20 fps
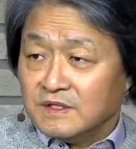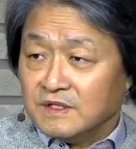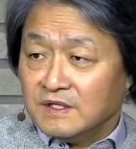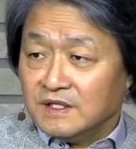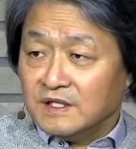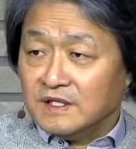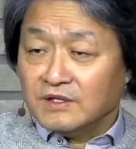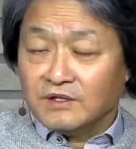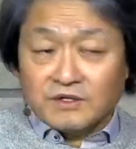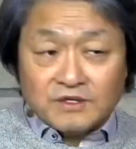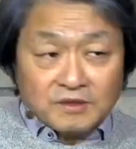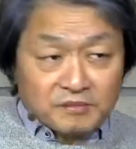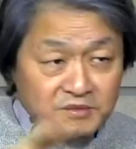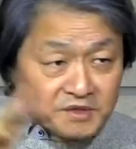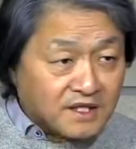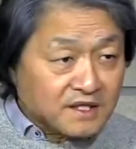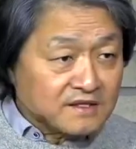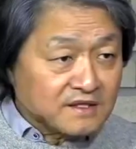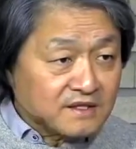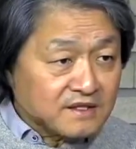이런
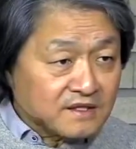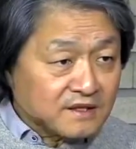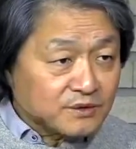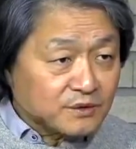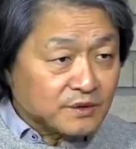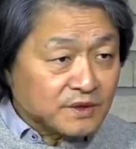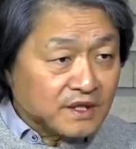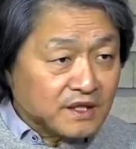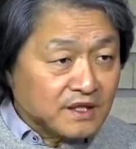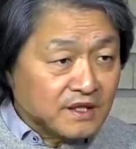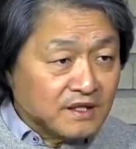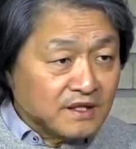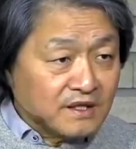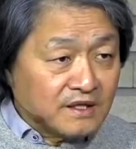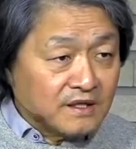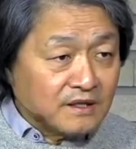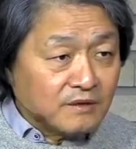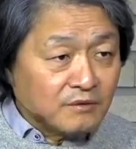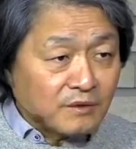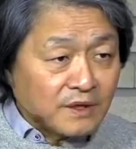끔찍한 세상 속에
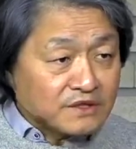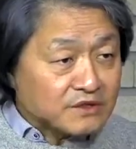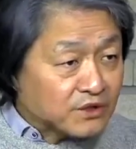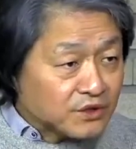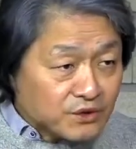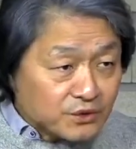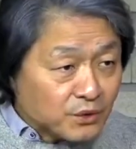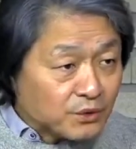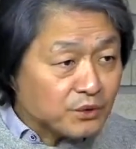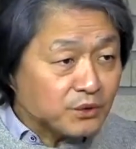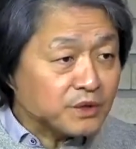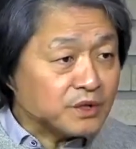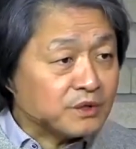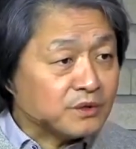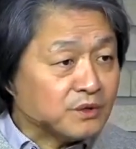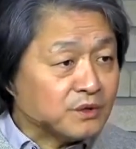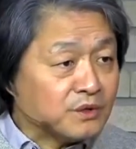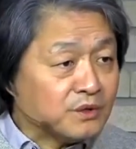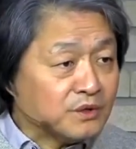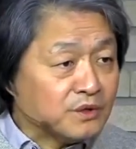완전히 속고
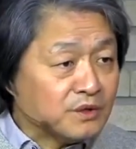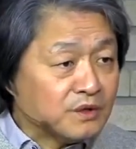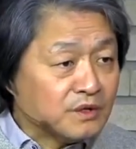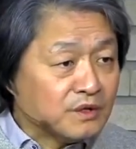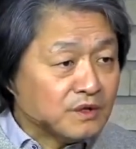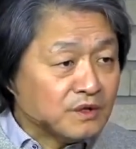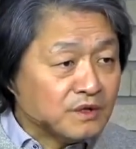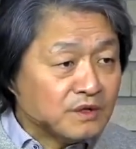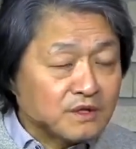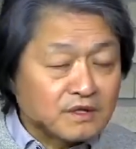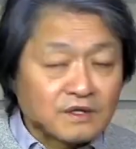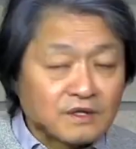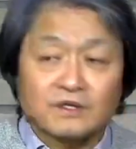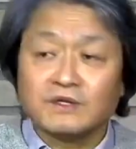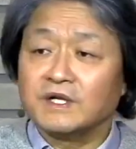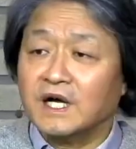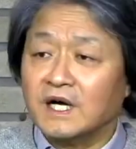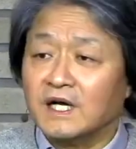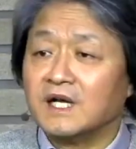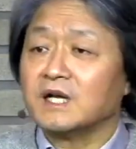있고
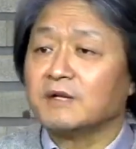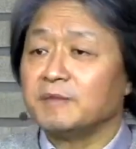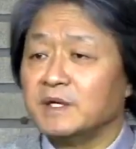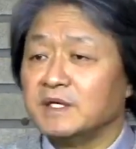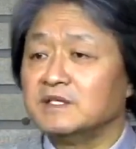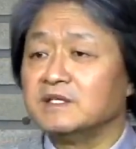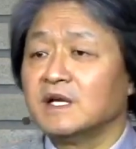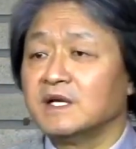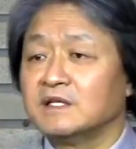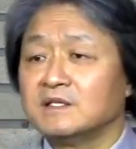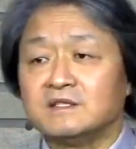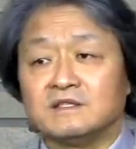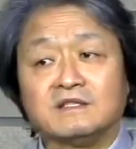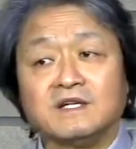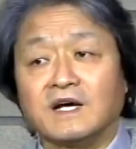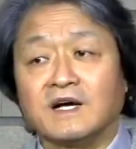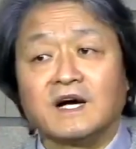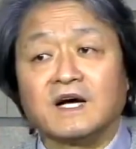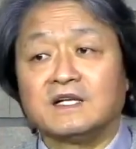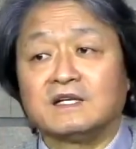그러니 하나님의 은혜는
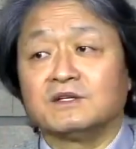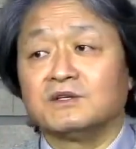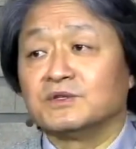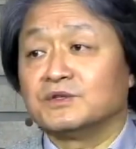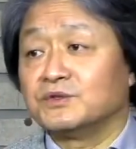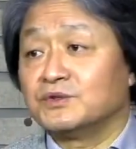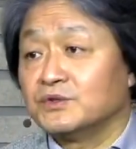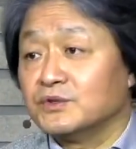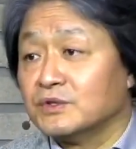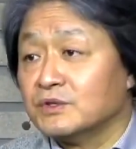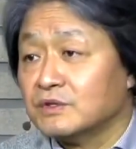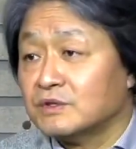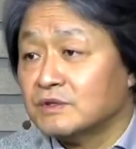은혜가 아닌 것이죠.